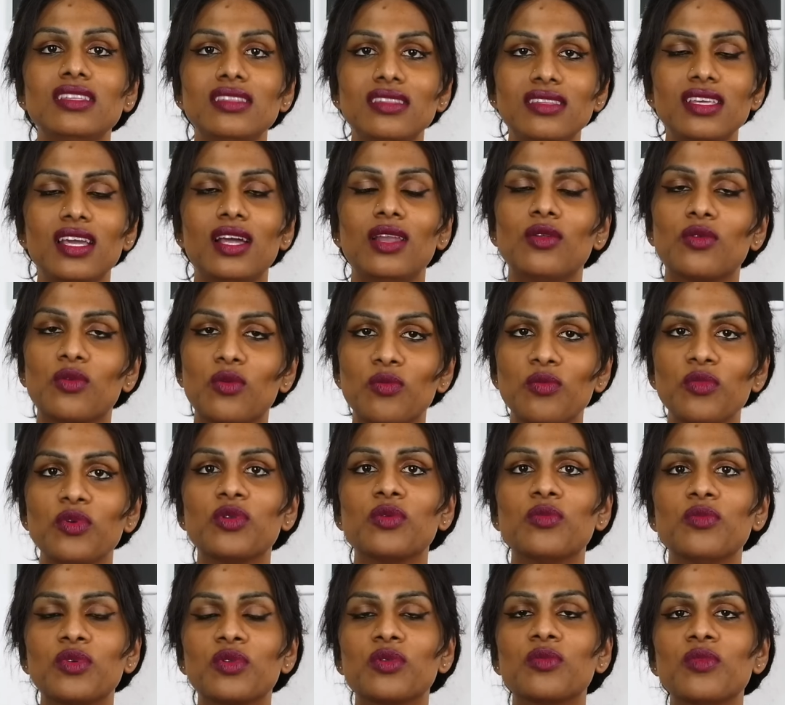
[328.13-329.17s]
இந்தியாவில் ரொம்ப
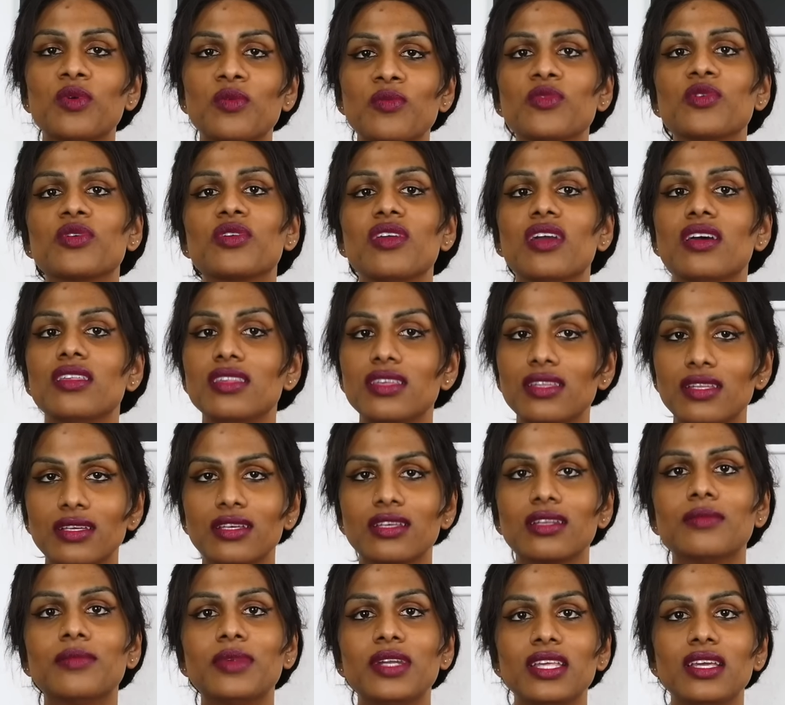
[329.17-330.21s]
ரொம்ப ரொம்ப முக்கியம் அது
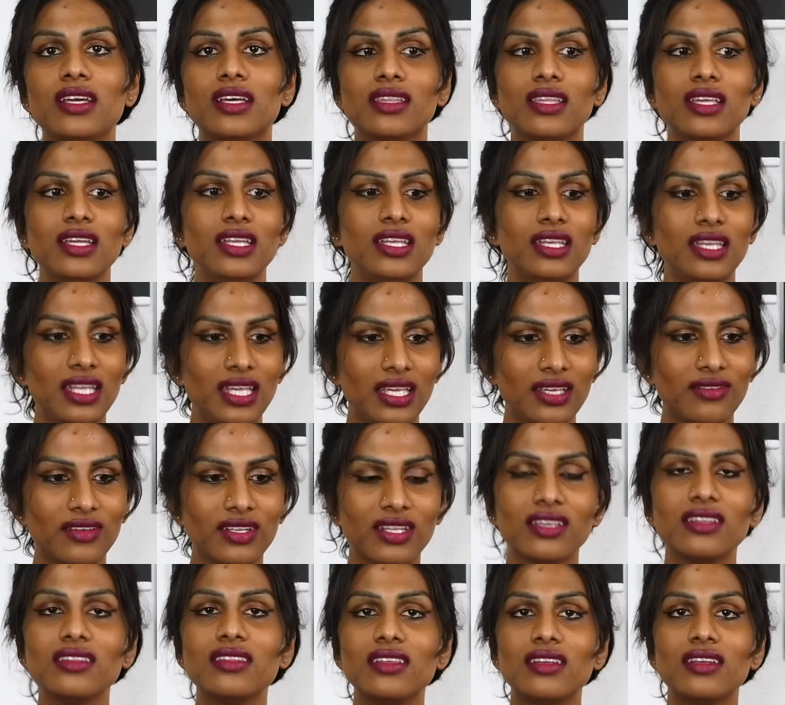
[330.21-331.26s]
இருக்கிறபடியா தான் இன்னைக்கு
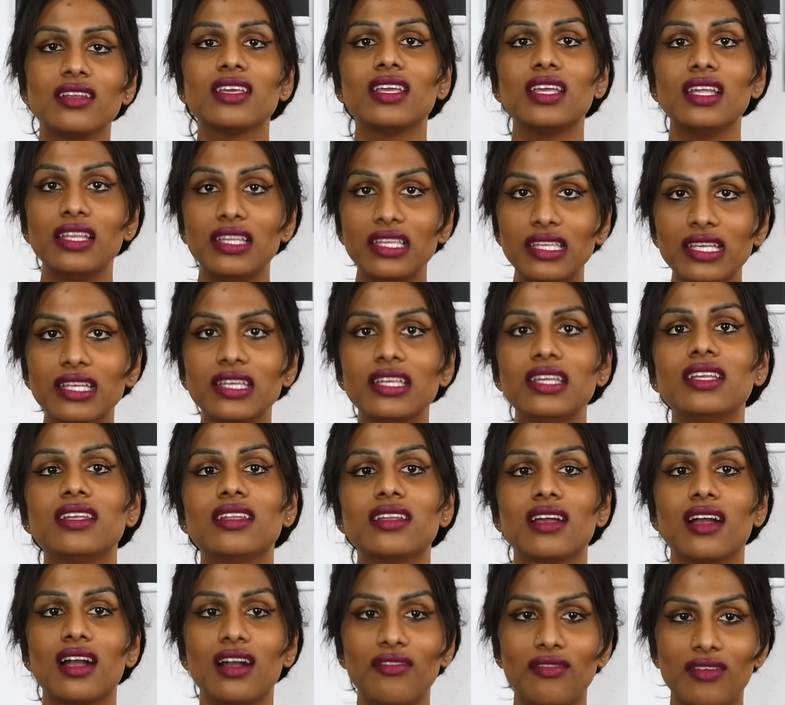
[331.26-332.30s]
வரைக்கும் திருநங்கைகள்
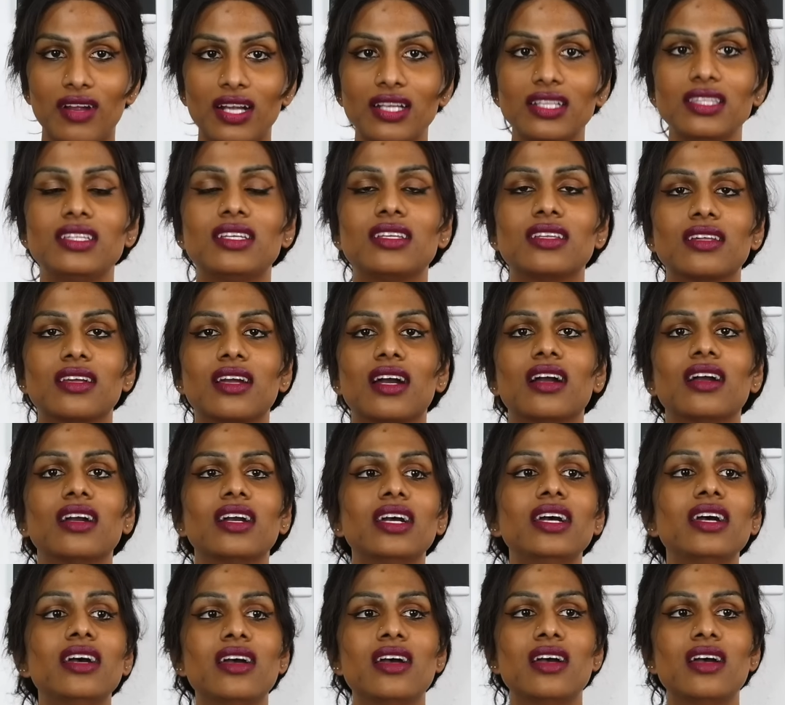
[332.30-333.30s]
இயங்கிட்டு இருக்காங்க வாழ்ந்துட்டு இருக்காங்க